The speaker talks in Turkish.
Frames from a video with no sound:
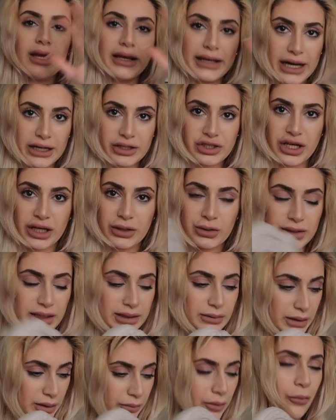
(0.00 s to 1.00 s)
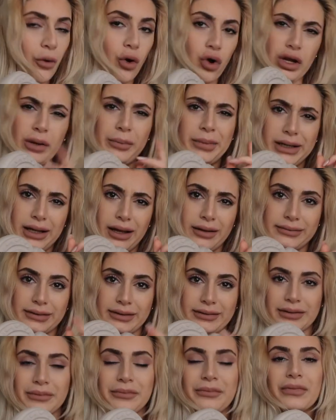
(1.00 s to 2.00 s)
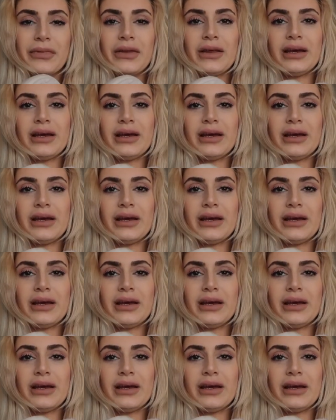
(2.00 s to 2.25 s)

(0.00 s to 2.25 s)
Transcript: Gerçi henüz etmedim ama öyle planladım.